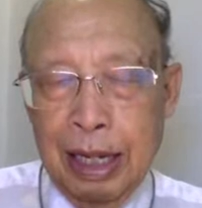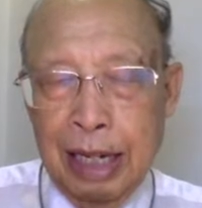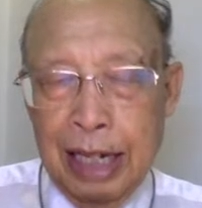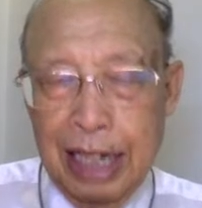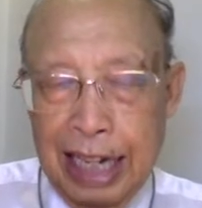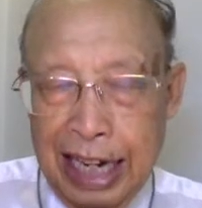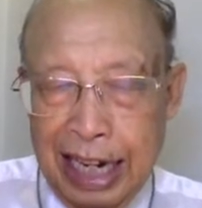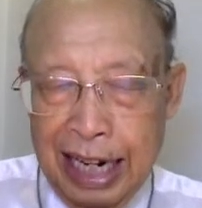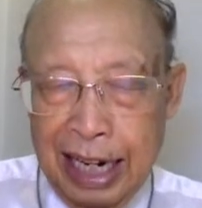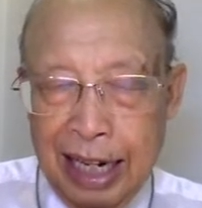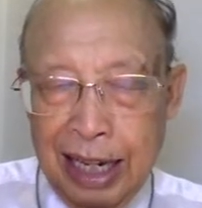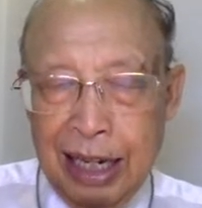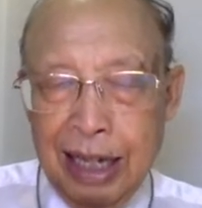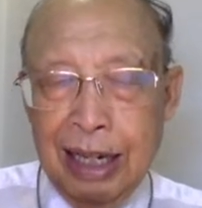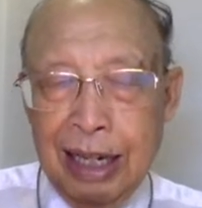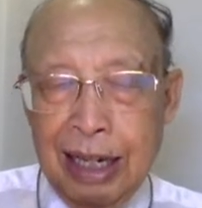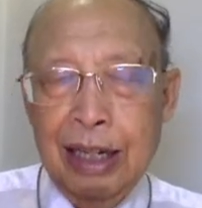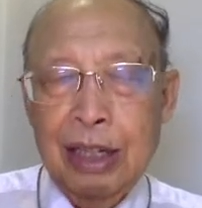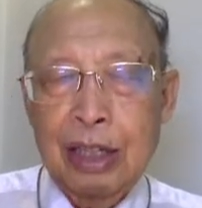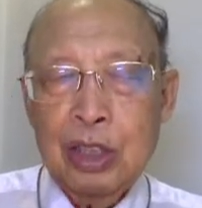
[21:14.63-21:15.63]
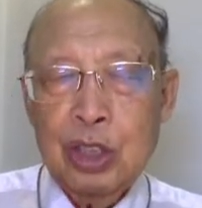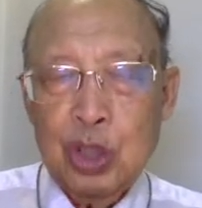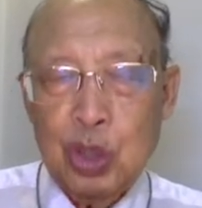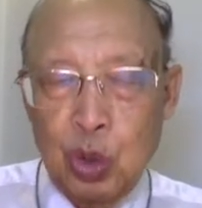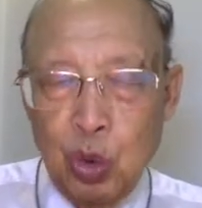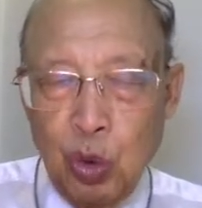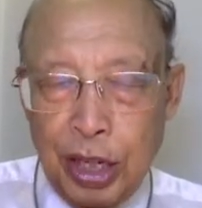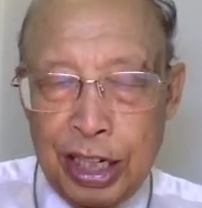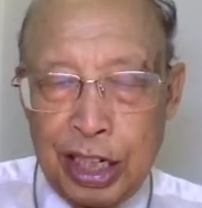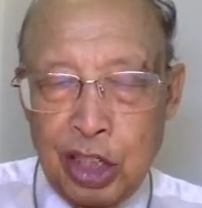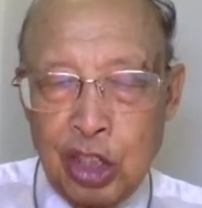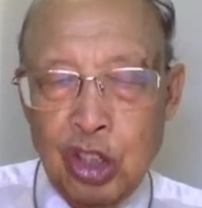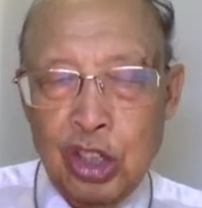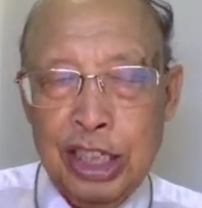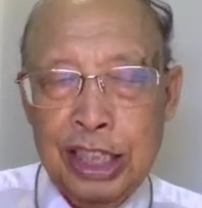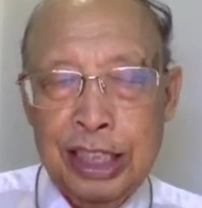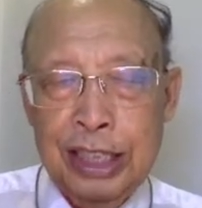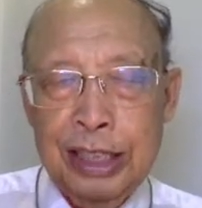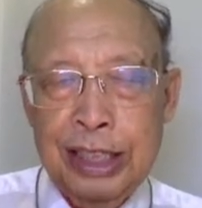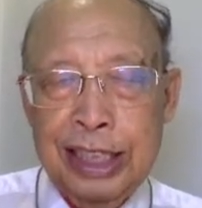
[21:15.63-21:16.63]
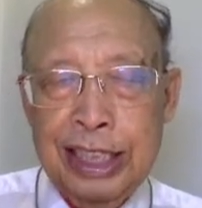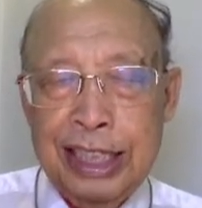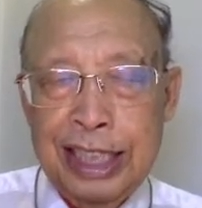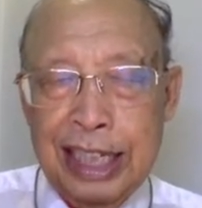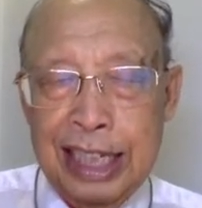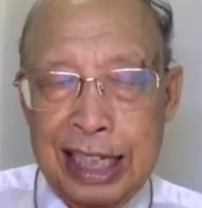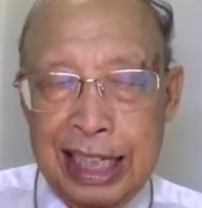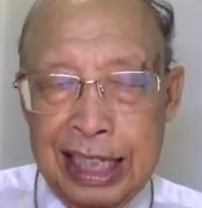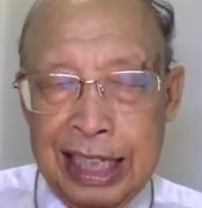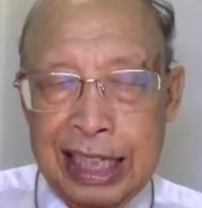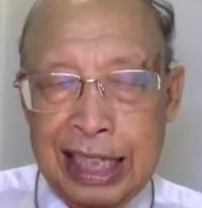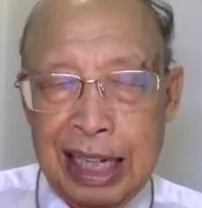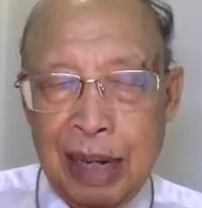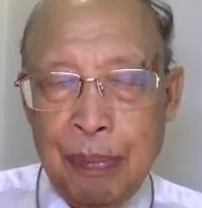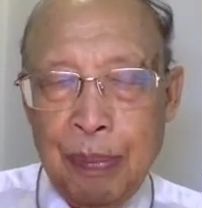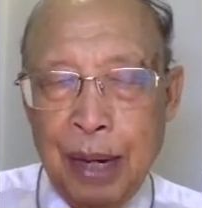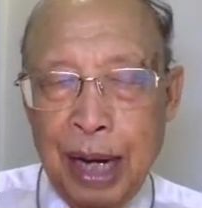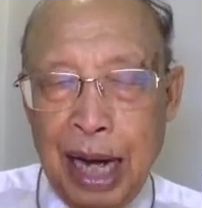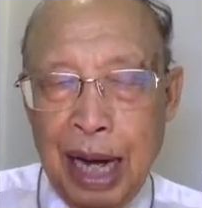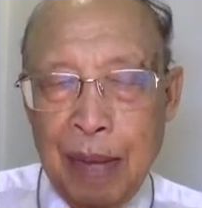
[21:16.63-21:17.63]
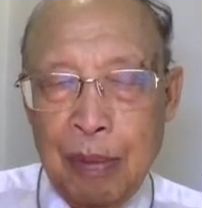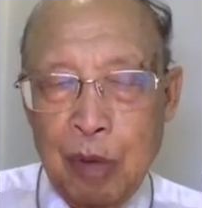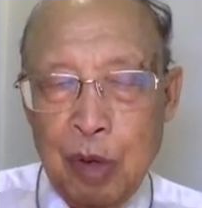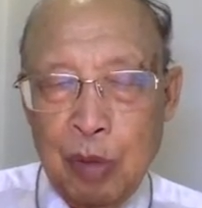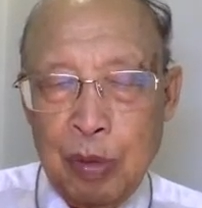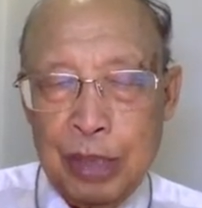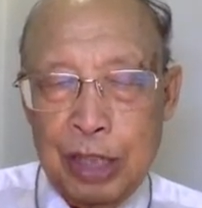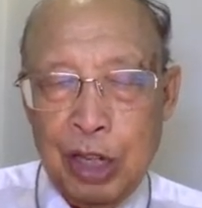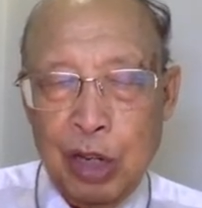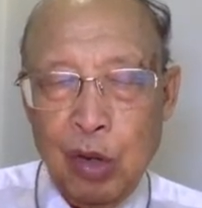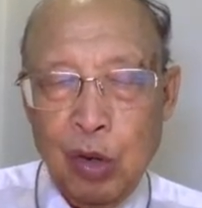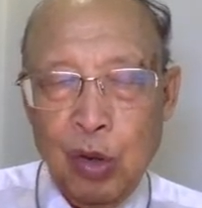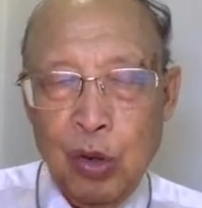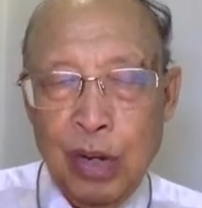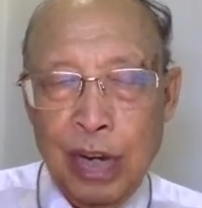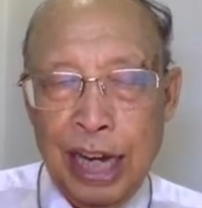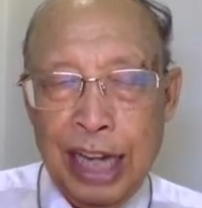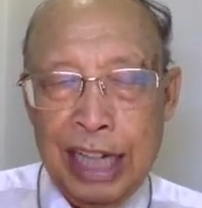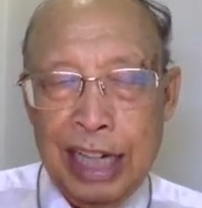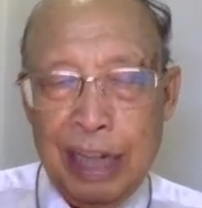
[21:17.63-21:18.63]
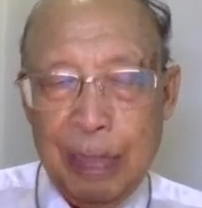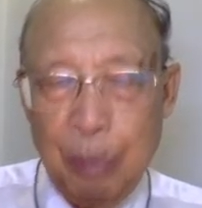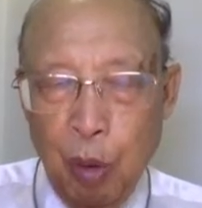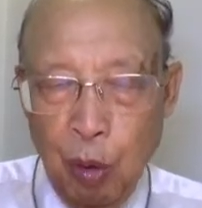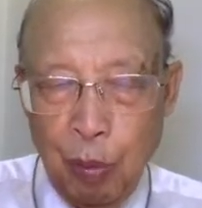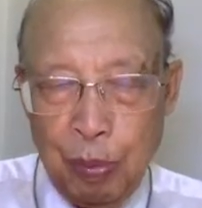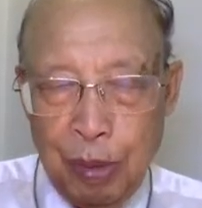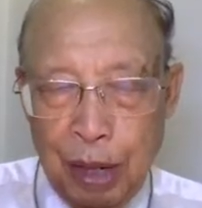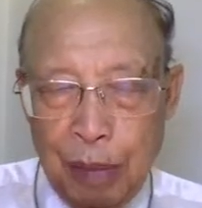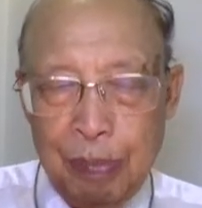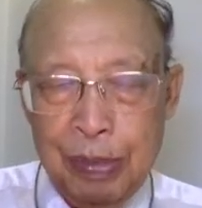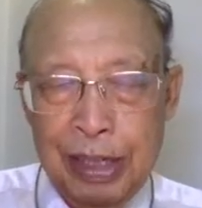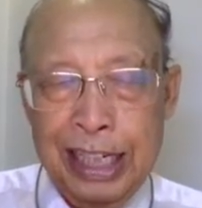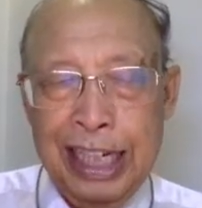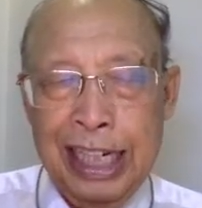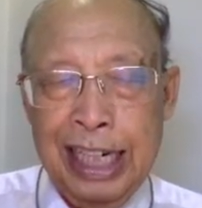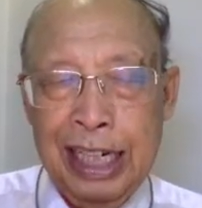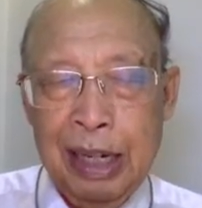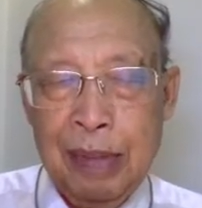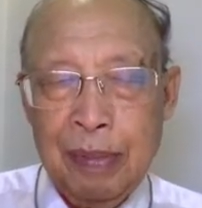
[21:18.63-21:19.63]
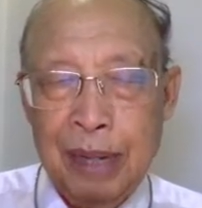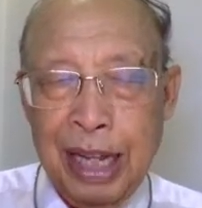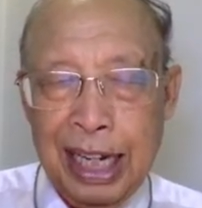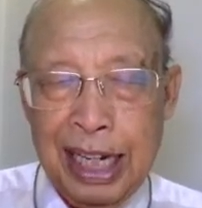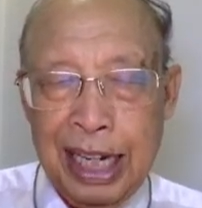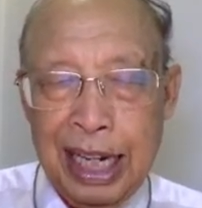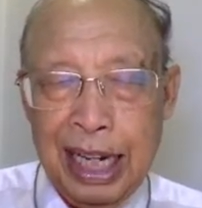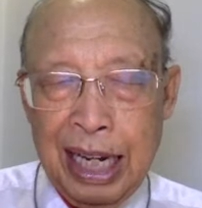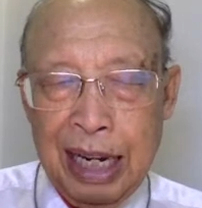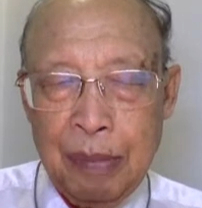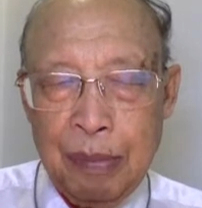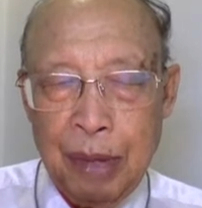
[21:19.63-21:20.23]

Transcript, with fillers: แต่ช่วยเขาหน่อยที่จะเดินกับพระคำของพระเจ้าให้ได้พบกับฤทธิ์เดอำนาจแห่ง